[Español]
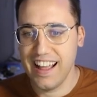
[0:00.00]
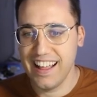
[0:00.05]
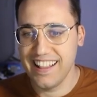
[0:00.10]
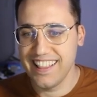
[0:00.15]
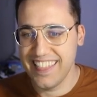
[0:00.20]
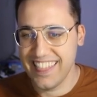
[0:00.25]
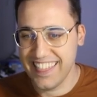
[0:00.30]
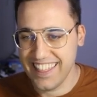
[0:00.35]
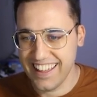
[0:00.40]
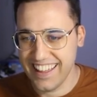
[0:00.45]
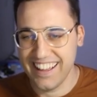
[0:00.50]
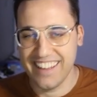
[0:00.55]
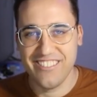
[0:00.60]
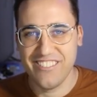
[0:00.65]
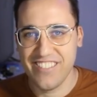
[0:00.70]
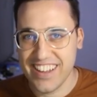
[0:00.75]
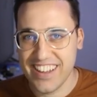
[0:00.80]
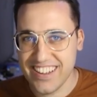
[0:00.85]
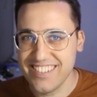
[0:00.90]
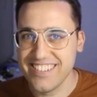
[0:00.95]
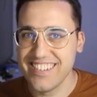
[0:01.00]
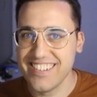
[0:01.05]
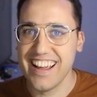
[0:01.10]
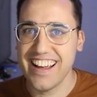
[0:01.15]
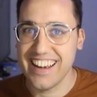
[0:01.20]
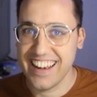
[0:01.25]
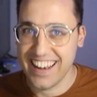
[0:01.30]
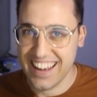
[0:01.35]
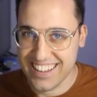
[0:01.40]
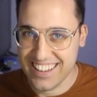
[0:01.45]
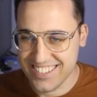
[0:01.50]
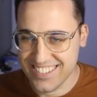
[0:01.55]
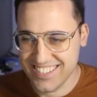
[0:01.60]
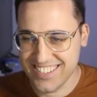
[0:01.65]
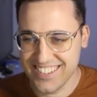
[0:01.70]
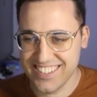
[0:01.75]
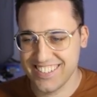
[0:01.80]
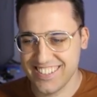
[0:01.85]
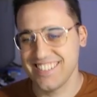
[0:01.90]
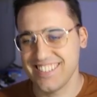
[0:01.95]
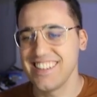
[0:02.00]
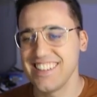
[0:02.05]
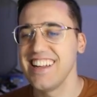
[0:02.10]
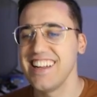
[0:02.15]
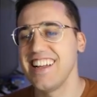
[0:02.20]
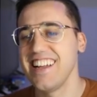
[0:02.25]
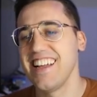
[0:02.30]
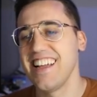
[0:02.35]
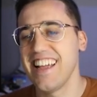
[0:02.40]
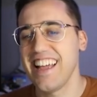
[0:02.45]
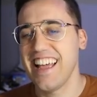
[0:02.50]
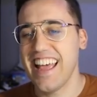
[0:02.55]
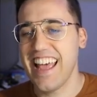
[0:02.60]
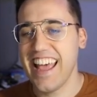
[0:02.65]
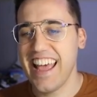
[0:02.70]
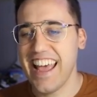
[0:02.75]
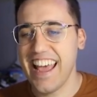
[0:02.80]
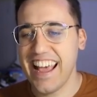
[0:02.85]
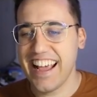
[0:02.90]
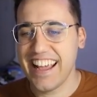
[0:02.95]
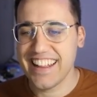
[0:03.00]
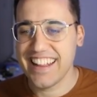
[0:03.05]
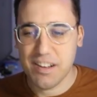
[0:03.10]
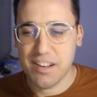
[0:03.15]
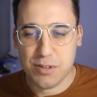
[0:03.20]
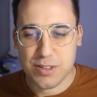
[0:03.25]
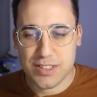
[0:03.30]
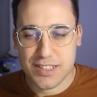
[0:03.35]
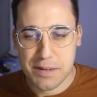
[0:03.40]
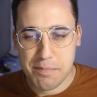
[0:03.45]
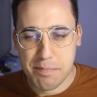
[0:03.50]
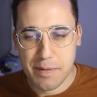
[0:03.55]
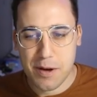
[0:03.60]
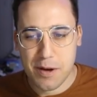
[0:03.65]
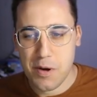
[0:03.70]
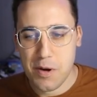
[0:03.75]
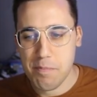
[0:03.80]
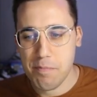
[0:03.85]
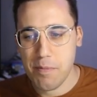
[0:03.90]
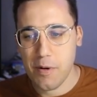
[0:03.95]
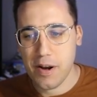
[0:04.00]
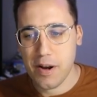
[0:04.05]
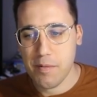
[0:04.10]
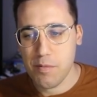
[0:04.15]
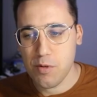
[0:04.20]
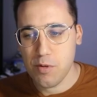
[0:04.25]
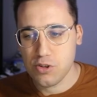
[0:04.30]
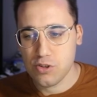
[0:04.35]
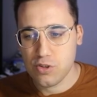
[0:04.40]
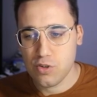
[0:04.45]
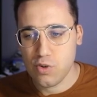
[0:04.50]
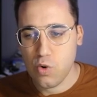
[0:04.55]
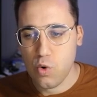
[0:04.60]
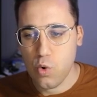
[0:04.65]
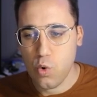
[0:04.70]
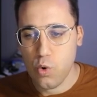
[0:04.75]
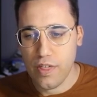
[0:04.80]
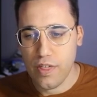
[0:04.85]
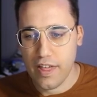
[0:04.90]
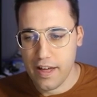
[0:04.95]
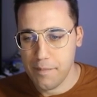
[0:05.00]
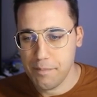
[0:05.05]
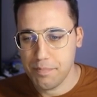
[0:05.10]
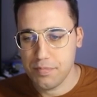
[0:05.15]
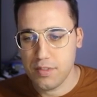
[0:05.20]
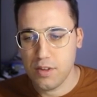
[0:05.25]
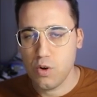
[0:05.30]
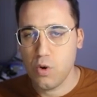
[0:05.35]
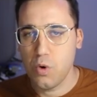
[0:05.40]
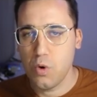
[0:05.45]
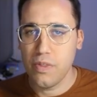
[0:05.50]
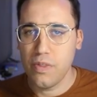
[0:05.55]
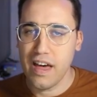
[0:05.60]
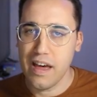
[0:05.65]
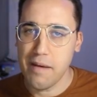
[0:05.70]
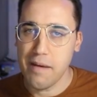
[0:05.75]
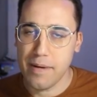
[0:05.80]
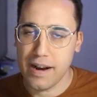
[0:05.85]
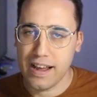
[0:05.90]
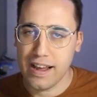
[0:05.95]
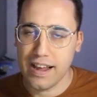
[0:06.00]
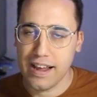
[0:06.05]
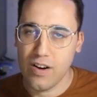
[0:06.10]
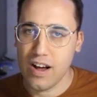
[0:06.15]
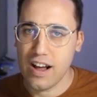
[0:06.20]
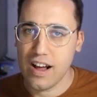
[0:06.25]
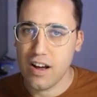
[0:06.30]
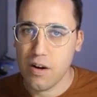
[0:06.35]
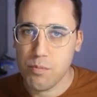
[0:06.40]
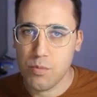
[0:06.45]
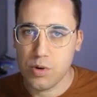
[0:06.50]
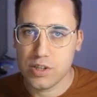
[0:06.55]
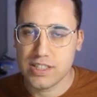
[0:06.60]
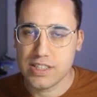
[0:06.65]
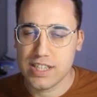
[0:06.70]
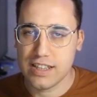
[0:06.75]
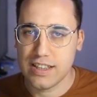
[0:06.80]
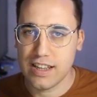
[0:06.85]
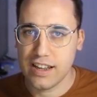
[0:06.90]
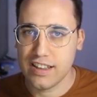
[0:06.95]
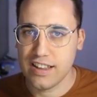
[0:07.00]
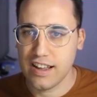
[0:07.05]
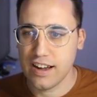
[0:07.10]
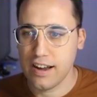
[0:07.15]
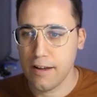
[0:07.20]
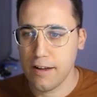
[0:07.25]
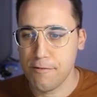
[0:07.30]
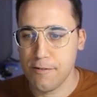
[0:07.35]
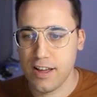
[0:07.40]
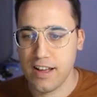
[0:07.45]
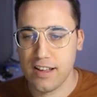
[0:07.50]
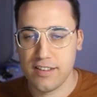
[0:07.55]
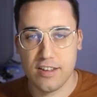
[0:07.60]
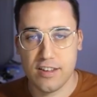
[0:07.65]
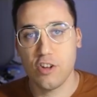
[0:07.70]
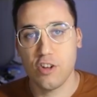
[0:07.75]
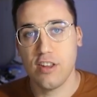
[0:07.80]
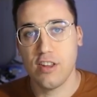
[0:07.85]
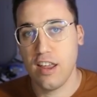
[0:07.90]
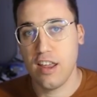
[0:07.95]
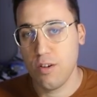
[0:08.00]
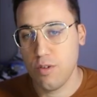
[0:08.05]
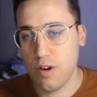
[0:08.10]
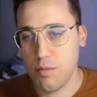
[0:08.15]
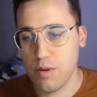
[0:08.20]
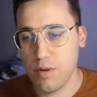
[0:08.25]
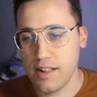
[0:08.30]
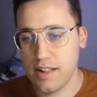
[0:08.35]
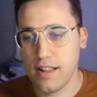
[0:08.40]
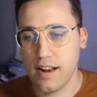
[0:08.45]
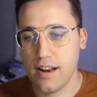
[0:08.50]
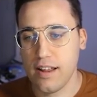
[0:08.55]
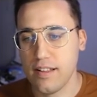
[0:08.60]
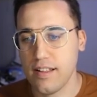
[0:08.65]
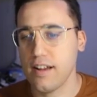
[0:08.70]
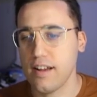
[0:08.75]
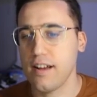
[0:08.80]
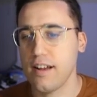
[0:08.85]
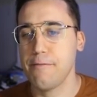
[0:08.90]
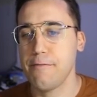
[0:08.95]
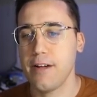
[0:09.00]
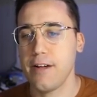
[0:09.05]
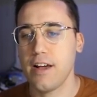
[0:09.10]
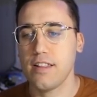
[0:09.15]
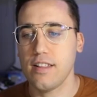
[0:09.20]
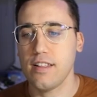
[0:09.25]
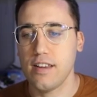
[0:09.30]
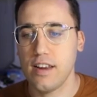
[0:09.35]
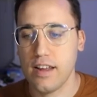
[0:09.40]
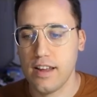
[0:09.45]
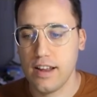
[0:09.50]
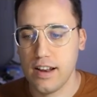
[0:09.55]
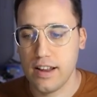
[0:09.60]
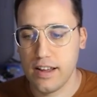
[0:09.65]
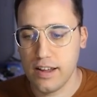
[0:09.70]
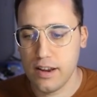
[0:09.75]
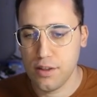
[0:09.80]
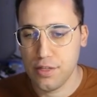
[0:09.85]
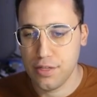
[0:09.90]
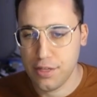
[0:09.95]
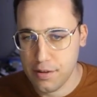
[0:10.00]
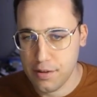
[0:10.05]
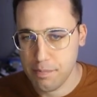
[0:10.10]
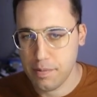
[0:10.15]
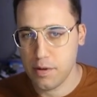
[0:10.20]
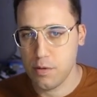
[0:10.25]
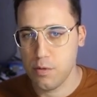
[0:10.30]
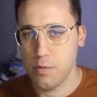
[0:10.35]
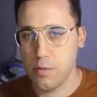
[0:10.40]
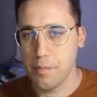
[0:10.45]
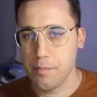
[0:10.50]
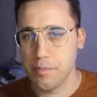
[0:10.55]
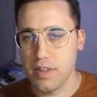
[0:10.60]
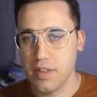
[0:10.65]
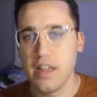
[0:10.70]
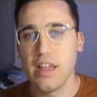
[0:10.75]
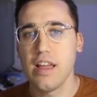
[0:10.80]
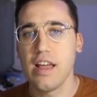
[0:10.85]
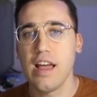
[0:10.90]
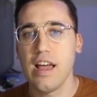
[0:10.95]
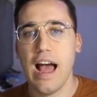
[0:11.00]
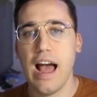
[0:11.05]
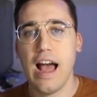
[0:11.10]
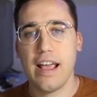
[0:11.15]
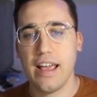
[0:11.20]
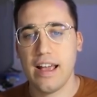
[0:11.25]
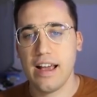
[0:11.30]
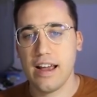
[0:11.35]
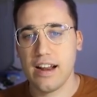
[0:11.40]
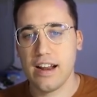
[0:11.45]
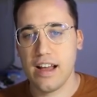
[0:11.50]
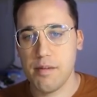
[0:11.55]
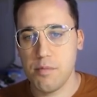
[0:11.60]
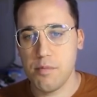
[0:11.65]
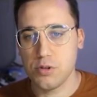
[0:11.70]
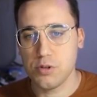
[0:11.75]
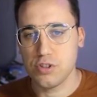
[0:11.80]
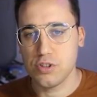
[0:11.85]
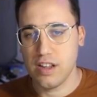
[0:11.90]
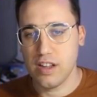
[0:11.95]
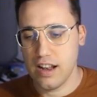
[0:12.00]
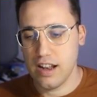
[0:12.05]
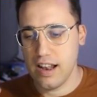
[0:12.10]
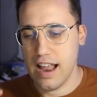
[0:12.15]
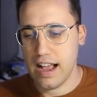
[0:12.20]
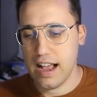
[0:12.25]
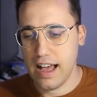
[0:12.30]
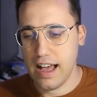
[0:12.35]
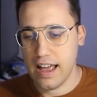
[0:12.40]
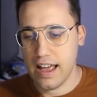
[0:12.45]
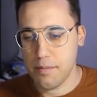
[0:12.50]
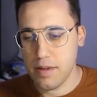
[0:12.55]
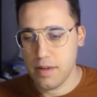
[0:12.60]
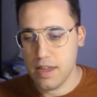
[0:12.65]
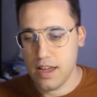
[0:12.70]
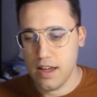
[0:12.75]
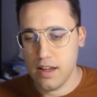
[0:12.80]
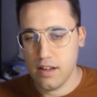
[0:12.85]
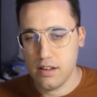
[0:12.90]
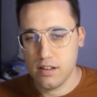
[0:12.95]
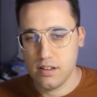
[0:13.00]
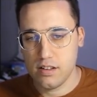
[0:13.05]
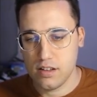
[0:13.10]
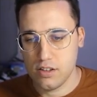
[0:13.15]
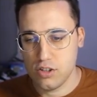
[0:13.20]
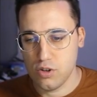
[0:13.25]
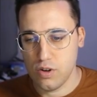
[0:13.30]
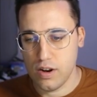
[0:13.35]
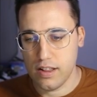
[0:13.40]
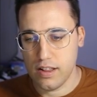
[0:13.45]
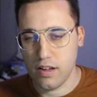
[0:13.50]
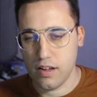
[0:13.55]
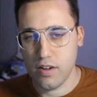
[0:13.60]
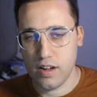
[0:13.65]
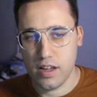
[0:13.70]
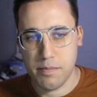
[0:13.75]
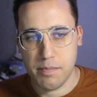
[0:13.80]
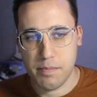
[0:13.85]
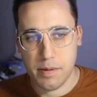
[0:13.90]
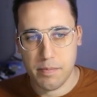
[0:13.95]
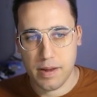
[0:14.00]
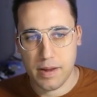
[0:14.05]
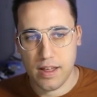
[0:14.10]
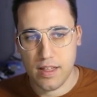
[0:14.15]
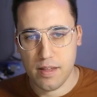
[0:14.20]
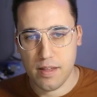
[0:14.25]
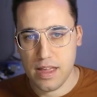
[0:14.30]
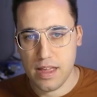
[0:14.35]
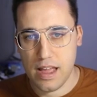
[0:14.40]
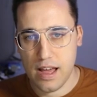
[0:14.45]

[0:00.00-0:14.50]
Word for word: en 100. Face Enhancer. quitamos CPU y ponemos CUDA. CUDA es para que lo haga con vuestra tarjeta gráfica. Si no tenéis una buena tarjeta gráfica, tendréis que elegir CPU. Aquí cargamos la cara mía, yo la tengo aquí preparada, mi